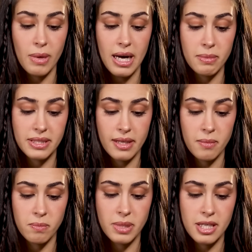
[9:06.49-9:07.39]
وما
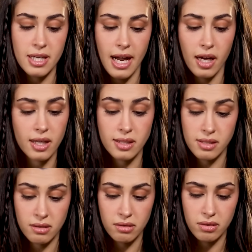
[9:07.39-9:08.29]
بتحبي الحكي
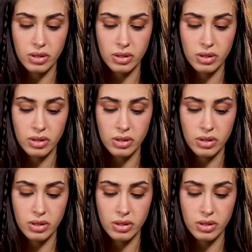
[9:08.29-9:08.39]
كتير